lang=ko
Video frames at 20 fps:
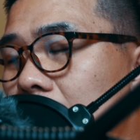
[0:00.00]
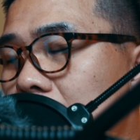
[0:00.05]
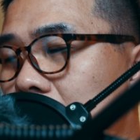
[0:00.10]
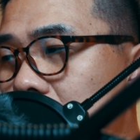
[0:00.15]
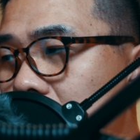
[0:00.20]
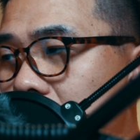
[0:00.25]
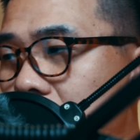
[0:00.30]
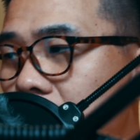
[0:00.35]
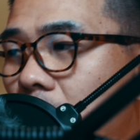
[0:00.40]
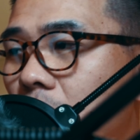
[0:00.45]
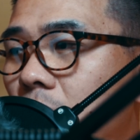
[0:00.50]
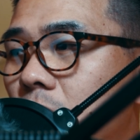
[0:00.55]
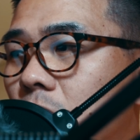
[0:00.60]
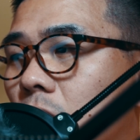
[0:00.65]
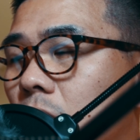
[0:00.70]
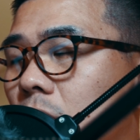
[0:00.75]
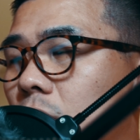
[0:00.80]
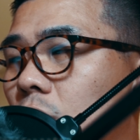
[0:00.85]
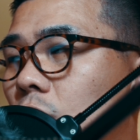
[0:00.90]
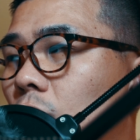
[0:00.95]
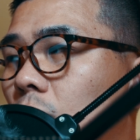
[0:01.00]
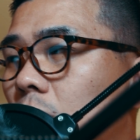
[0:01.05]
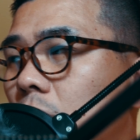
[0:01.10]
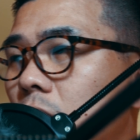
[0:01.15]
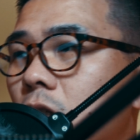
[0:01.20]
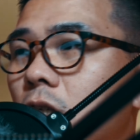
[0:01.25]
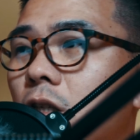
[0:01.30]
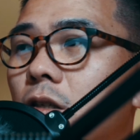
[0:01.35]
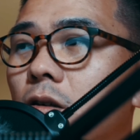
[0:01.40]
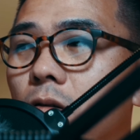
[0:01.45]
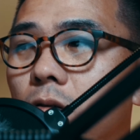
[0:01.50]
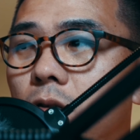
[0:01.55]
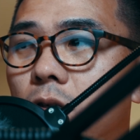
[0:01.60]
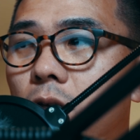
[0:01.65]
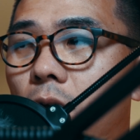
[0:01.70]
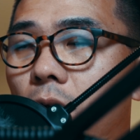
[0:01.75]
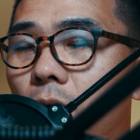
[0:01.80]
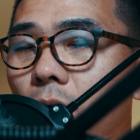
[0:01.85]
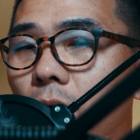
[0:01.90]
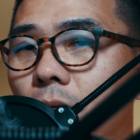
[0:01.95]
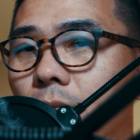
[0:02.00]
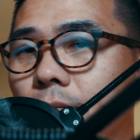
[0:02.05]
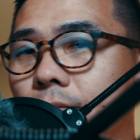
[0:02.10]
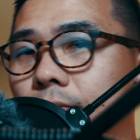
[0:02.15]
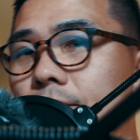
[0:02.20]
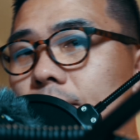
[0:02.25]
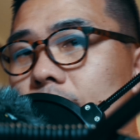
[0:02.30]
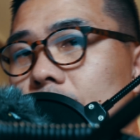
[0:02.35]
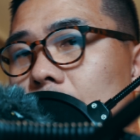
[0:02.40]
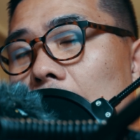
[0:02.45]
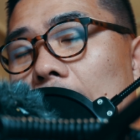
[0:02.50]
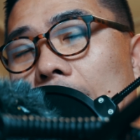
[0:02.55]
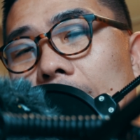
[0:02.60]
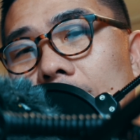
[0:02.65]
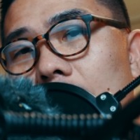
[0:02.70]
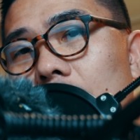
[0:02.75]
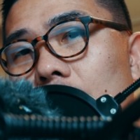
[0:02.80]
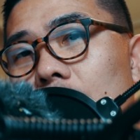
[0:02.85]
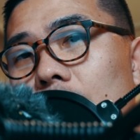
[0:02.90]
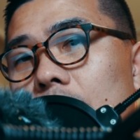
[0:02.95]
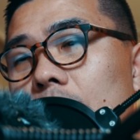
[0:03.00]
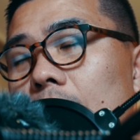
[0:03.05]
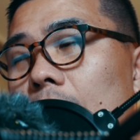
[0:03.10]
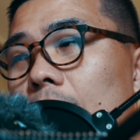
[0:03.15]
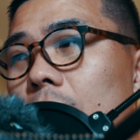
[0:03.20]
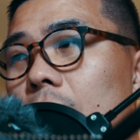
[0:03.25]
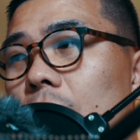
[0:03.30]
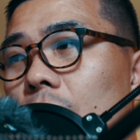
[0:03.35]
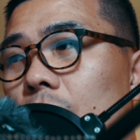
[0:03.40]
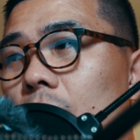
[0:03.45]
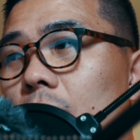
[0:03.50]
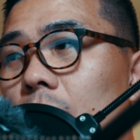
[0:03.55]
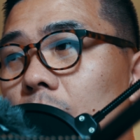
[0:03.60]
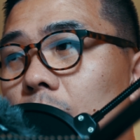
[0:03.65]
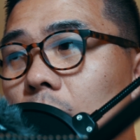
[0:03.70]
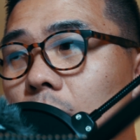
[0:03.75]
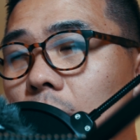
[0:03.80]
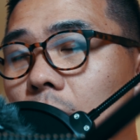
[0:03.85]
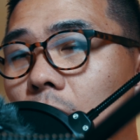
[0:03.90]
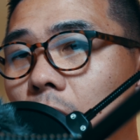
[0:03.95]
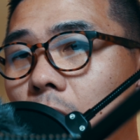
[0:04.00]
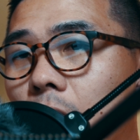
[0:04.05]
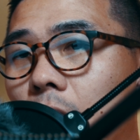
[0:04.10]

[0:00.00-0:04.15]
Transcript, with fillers: 시작이 정치고 끝이 정치예요. 아니에요. 이게 아니에요. 이러면